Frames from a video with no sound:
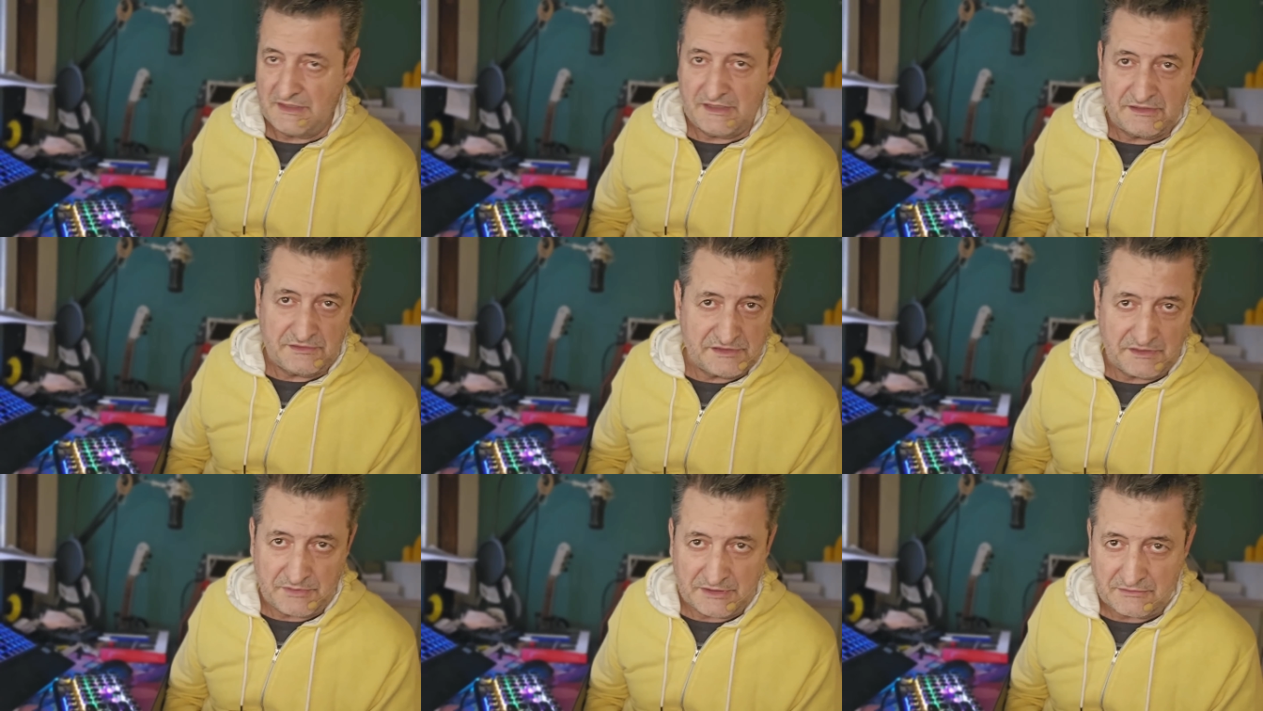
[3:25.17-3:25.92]
Eso
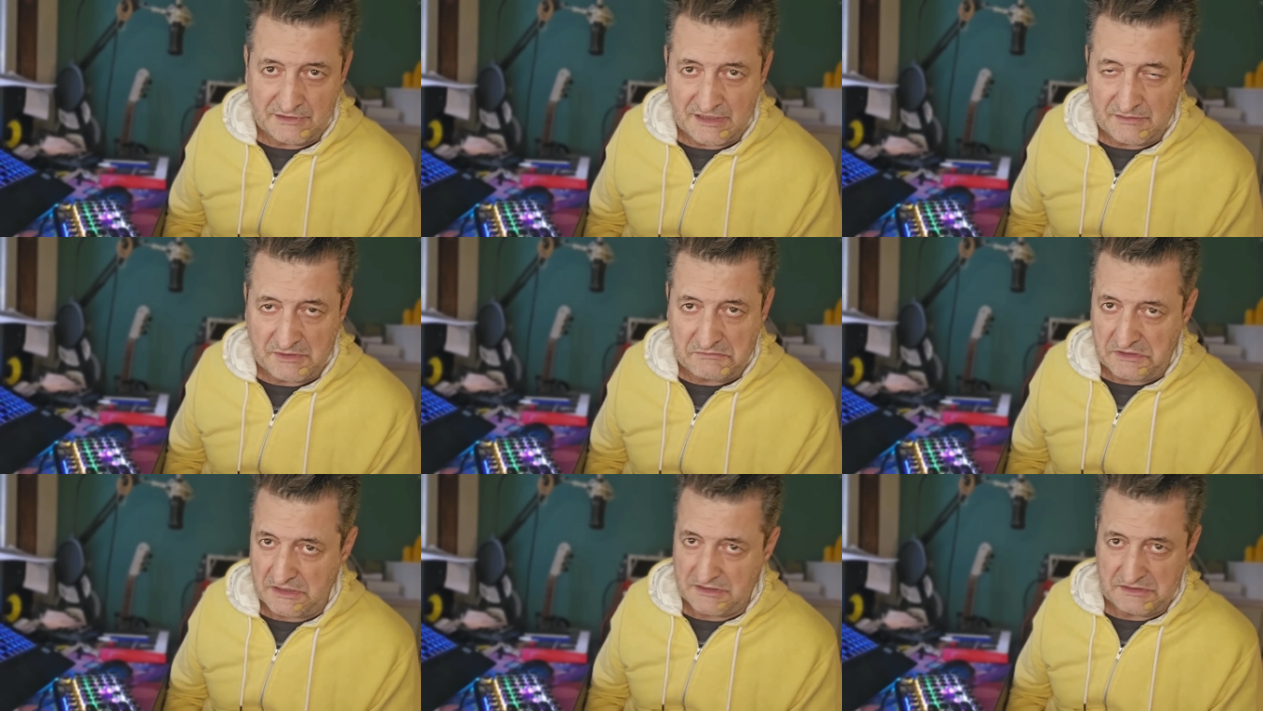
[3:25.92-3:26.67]
respecto al alma
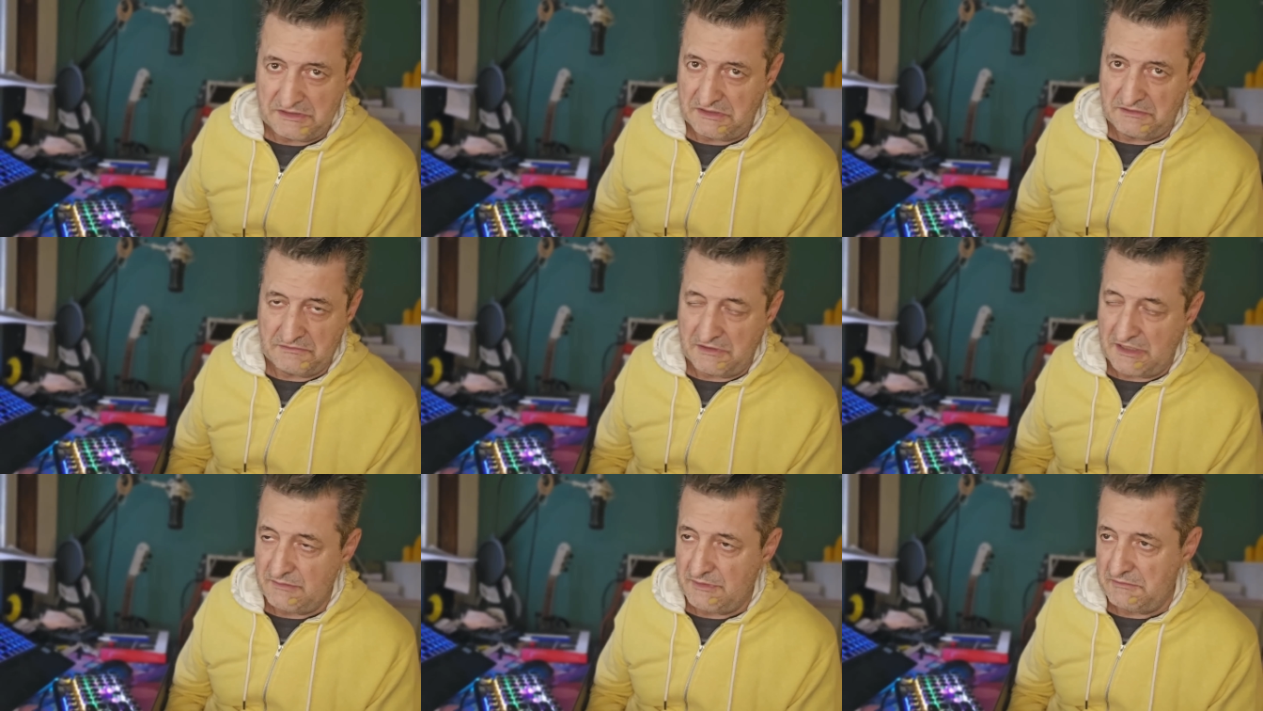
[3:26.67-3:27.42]
vieja. Así que lo
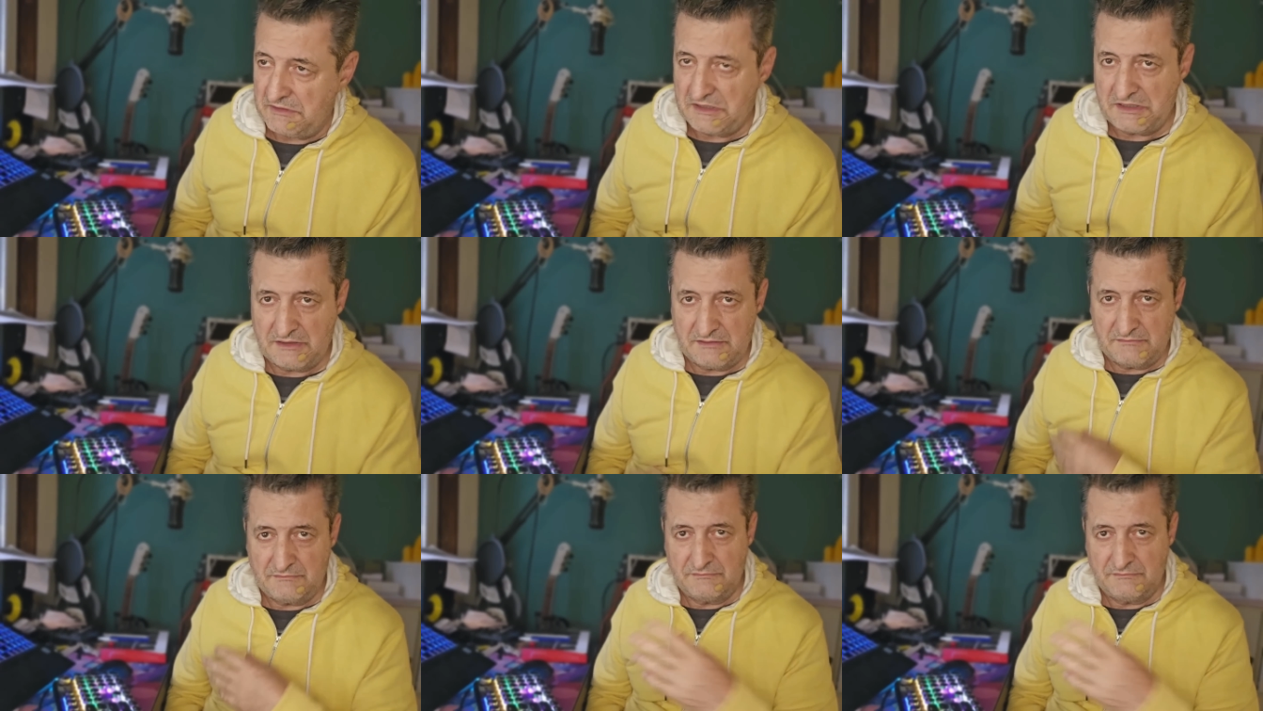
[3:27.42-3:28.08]
alma vieja,